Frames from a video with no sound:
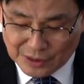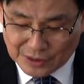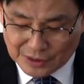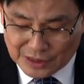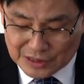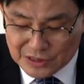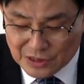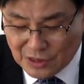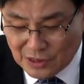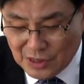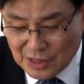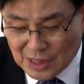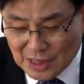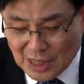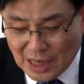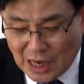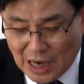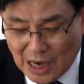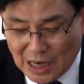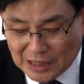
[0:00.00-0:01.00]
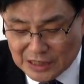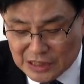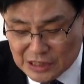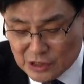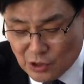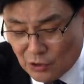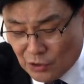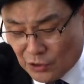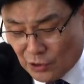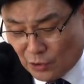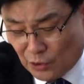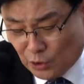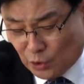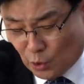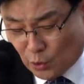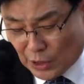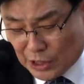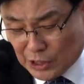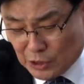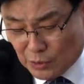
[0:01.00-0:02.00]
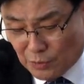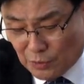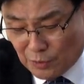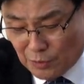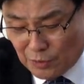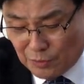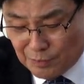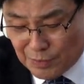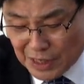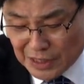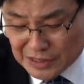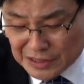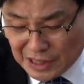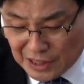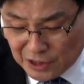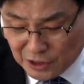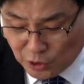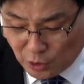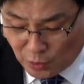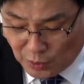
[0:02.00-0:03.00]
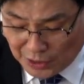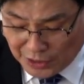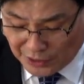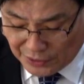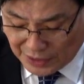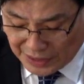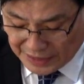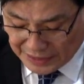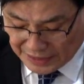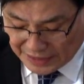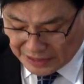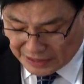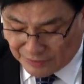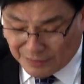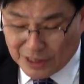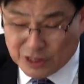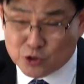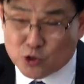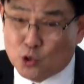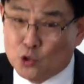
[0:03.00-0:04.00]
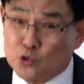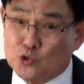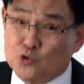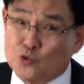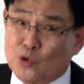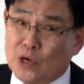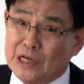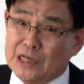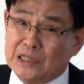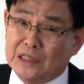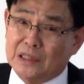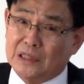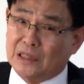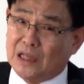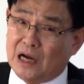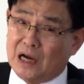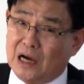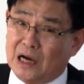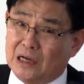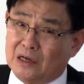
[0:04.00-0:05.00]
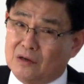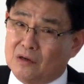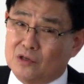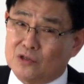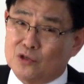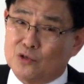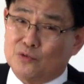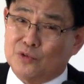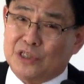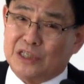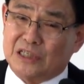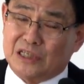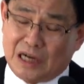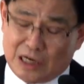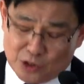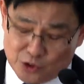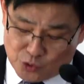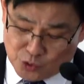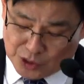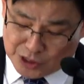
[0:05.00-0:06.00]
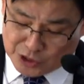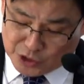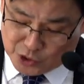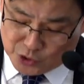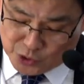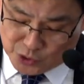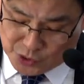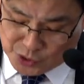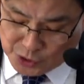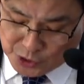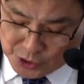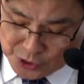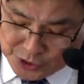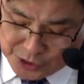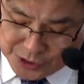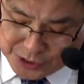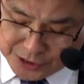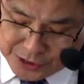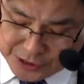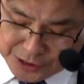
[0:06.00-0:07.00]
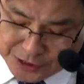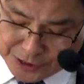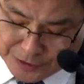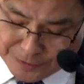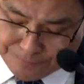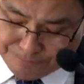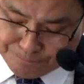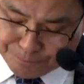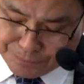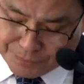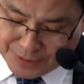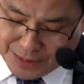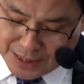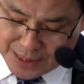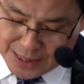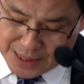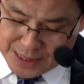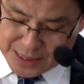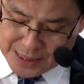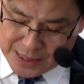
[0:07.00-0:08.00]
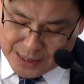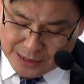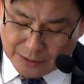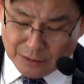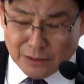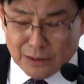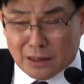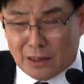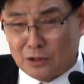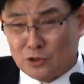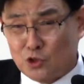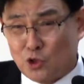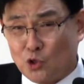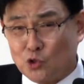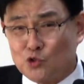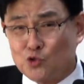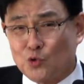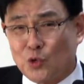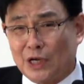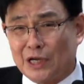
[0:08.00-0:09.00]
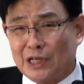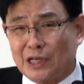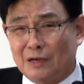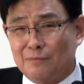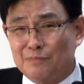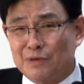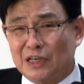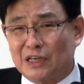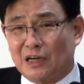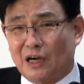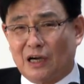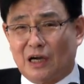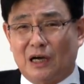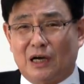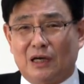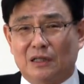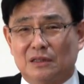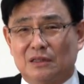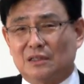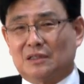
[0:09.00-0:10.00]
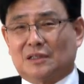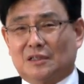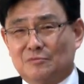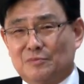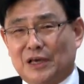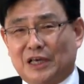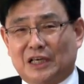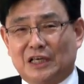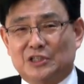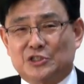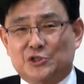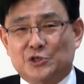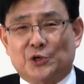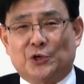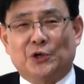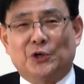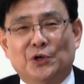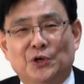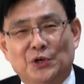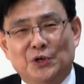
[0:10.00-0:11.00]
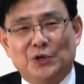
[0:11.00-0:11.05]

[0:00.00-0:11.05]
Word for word: 그래서 아, 이 성경을 통해서 보면 맹세를 통하여 하나님의 저주가 있다 하는 것을 우리는 알 수가 있죠. 예. 그러니까 저주를 하니까 미카가 뜨끔했겠죠.